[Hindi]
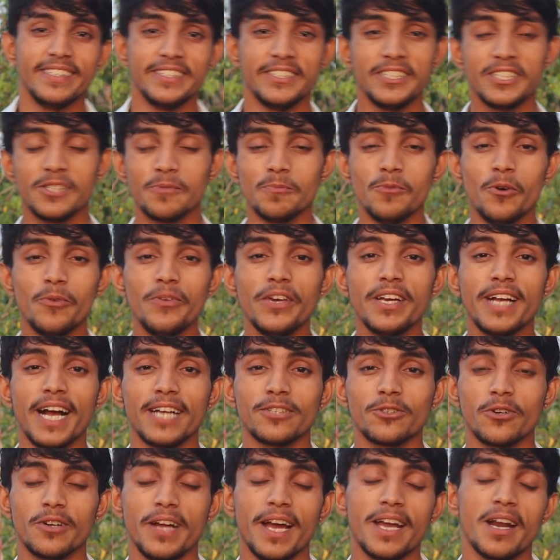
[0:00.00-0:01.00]
जिस मूवी
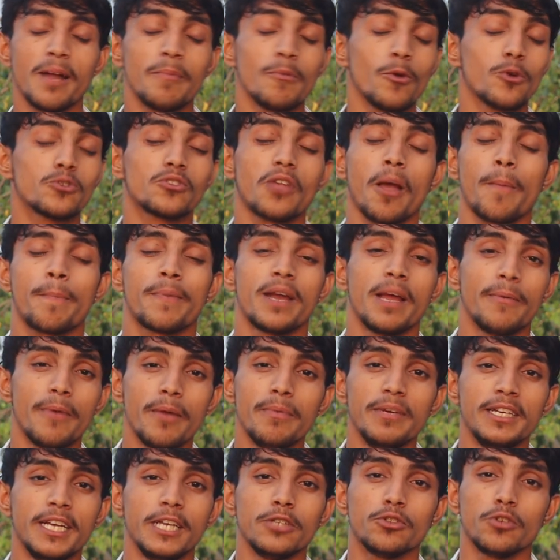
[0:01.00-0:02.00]
का तो खैर हम लोग सपने
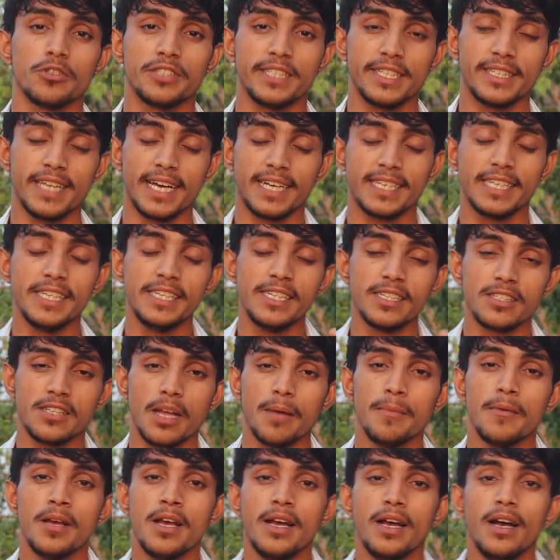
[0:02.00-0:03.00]
में भी नहीं सोचा था कि इस
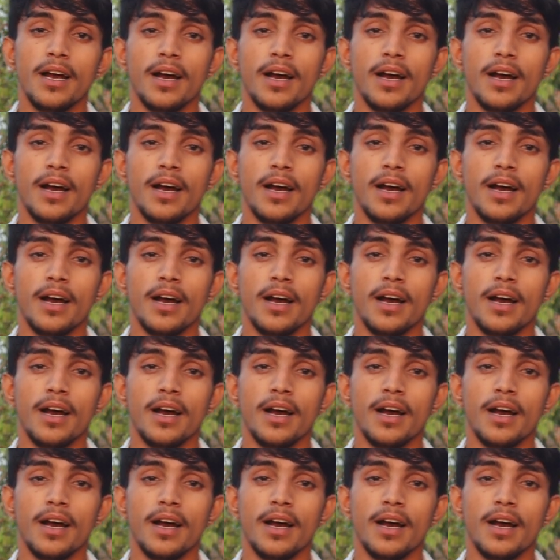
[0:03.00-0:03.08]
हम,